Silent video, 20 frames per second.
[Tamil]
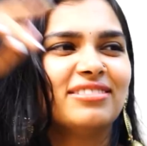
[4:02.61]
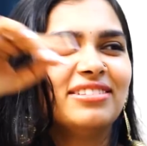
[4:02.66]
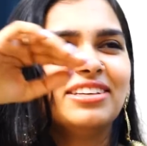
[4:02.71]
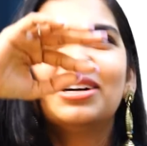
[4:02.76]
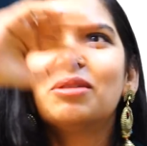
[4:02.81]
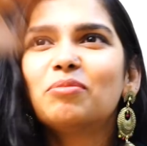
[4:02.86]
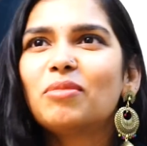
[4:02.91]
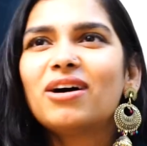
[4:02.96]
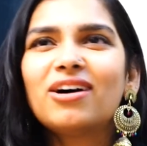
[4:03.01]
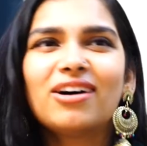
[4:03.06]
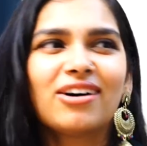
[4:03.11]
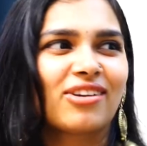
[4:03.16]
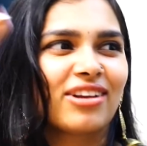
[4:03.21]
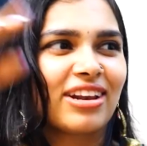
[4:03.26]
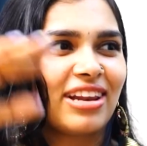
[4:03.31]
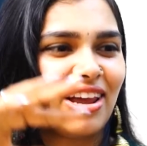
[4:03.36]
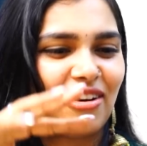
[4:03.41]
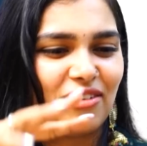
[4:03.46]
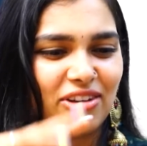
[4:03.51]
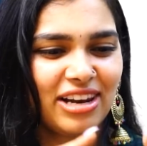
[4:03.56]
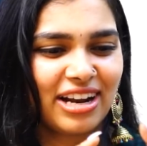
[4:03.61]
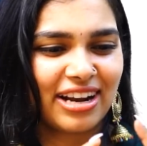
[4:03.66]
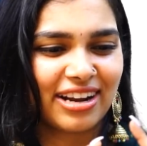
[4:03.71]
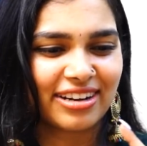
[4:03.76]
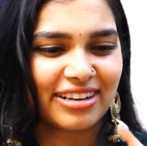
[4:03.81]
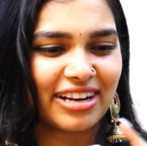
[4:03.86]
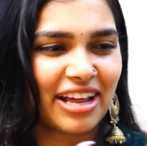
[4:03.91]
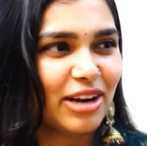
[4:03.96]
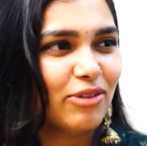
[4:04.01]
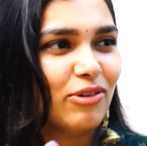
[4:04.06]
அதிகமாக ஒரு
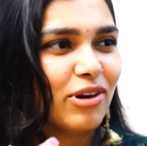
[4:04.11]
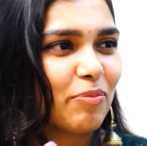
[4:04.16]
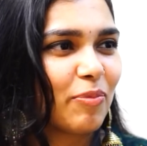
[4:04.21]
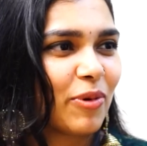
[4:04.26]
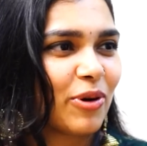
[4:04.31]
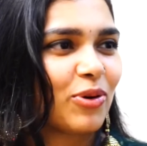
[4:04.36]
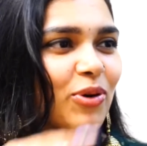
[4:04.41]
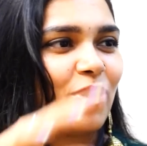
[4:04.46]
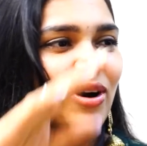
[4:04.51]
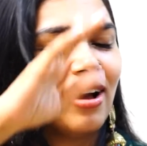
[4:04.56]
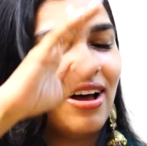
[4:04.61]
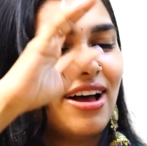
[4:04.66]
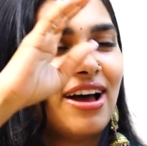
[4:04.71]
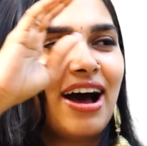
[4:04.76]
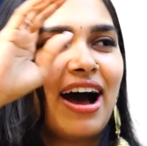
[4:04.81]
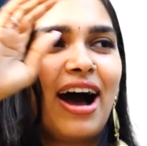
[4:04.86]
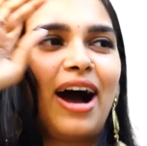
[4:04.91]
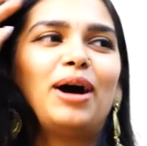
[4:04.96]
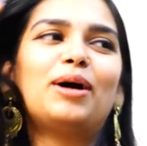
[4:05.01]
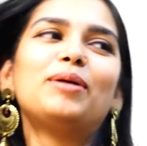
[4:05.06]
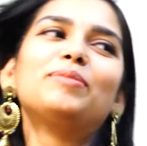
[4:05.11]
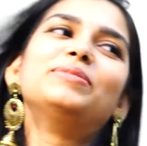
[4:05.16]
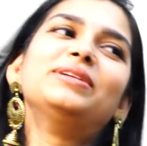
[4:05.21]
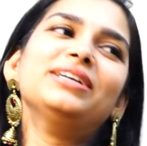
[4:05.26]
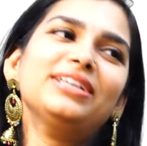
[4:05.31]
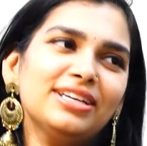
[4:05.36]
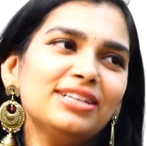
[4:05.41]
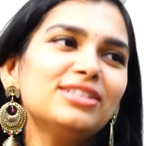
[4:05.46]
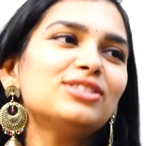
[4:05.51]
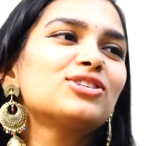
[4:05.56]
லெவலில் டெலிவர் பண்ணும்
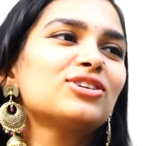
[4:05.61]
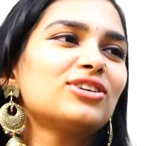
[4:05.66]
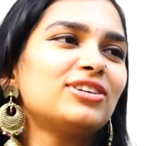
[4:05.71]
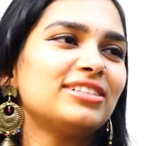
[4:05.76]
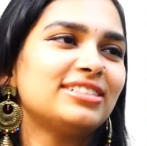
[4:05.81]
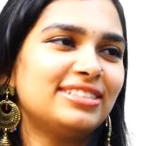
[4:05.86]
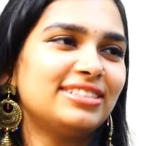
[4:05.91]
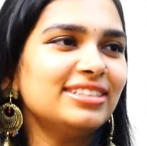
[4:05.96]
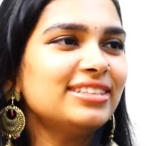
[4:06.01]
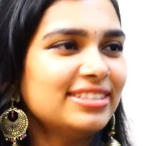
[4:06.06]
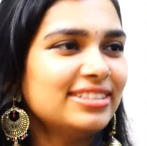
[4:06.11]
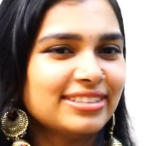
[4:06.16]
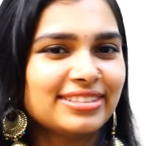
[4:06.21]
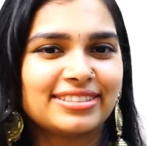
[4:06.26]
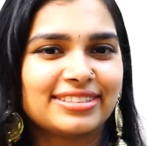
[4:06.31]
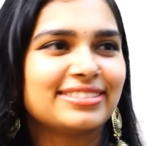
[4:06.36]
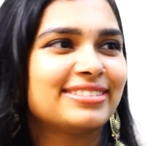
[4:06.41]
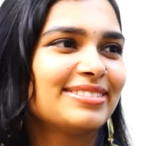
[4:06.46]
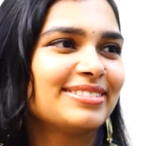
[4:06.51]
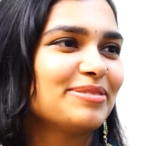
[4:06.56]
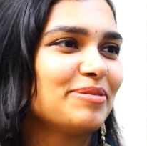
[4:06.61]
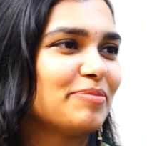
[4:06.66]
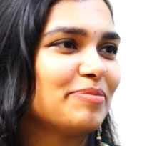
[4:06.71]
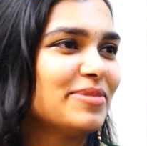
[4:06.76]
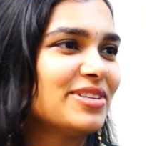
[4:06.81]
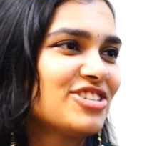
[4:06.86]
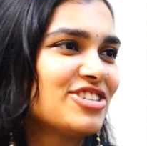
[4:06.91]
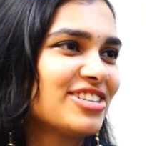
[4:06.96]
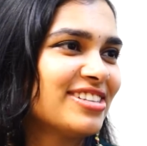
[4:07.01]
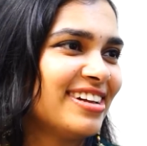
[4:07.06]
அப்படின்னு சொல்லிட்டு
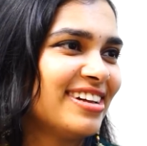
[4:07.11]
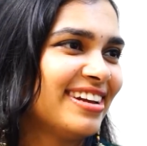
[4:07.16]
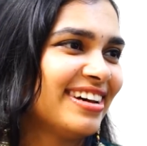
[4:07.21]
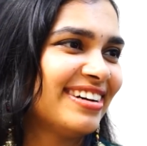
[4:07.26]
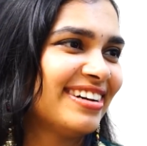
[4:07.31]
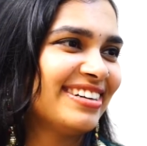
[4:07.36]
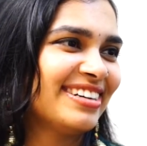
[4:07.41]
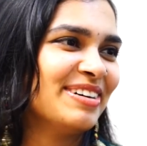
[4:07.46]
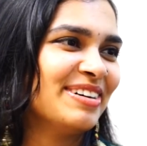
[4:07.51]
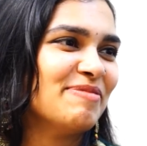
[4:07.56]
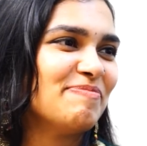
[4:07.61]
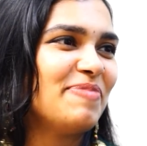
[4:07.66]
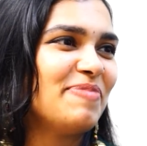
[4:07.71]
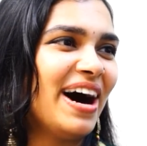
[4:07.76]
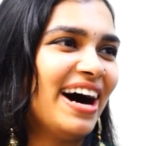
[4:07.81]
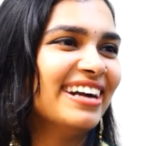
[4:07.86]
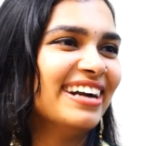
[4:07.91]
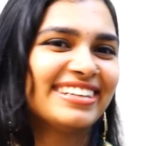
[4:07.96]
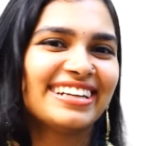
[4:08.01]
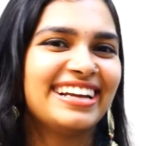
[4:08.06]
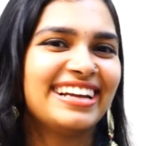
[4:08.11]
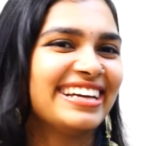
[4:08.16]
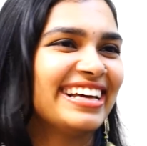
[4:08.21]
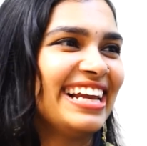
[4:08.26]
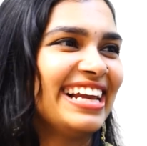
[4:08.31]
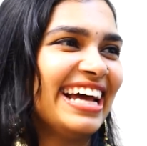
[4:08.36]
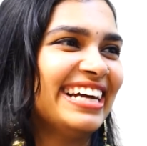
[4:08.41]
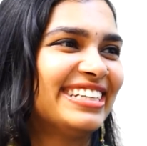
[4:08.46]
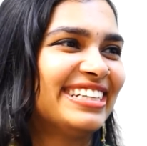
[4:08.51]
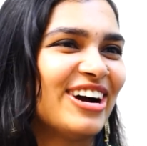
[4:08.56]
மிச்சதெல்லாம் பாட்டில்
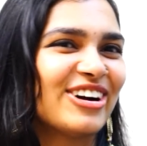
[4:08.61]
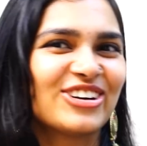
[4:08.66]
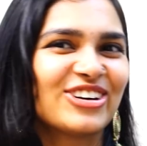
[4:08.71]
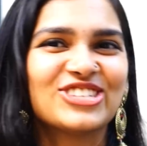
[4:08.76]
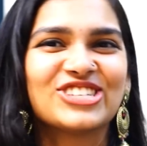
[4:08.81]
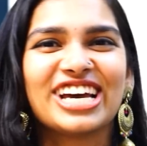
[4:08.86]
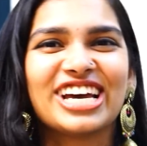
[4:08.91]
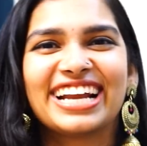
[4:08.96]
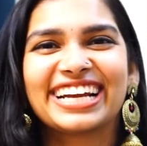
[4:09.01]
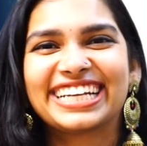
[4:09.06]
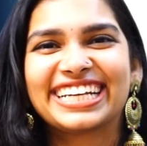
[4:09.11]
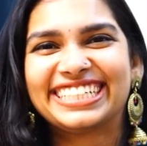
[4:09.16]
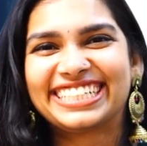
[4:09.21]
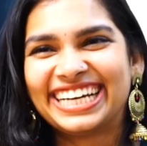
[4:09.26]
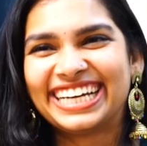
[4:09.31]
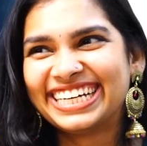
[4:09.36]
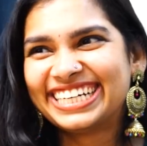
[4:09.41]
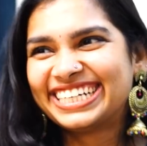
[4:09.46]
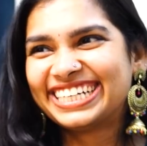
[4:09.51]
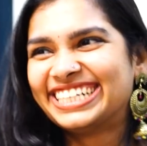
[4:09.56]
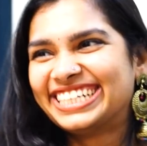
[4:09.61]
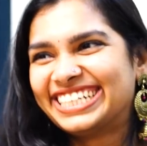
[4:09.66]
லைட்டாக கொஞ்சம் இறக்கிட்டேன்